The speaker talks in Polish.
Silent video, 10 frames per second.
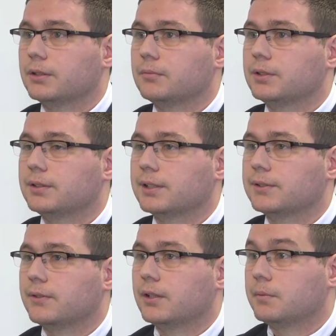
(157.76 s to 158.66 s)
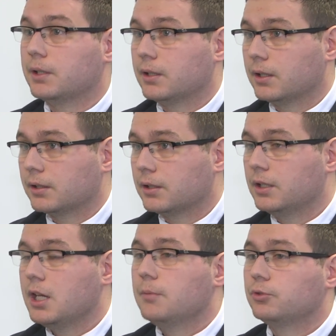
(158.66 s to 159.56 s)
Ministerstwa
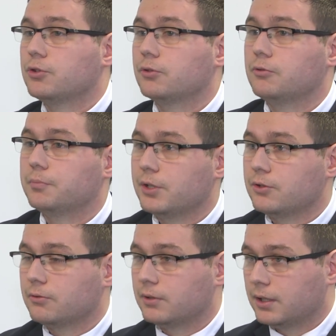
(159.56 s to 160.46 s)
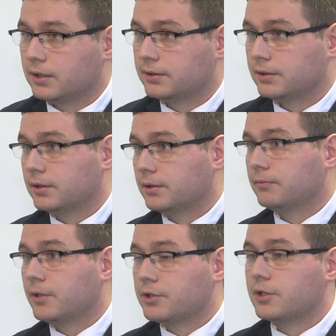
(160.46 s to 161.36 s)
Energii w przeciągu pięciu lat e,
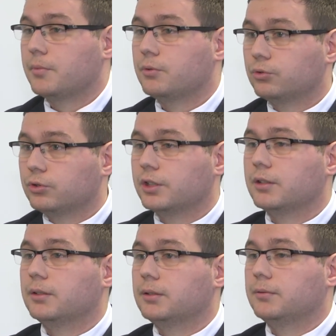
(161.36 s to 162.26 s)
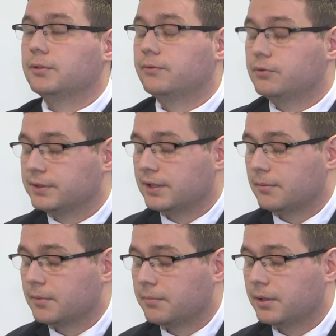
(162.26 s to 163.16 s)
właśnie połączenie, e,
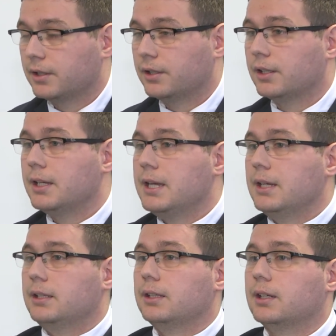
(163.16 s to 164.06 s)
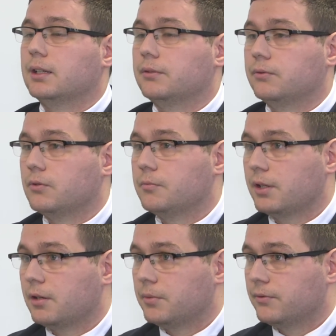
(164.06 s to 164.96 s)
fuzja PGG i KHW
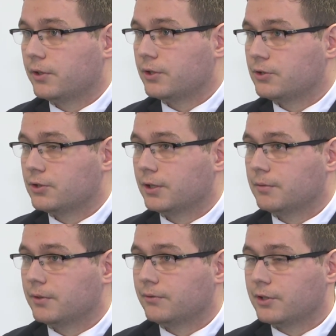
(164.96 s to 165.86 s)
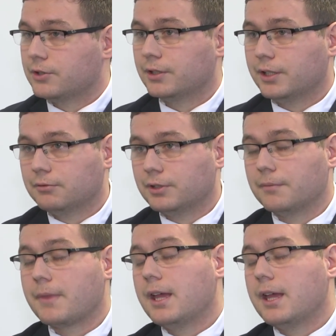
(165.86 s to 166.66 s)
miałaby wejść, wejść na giełdę.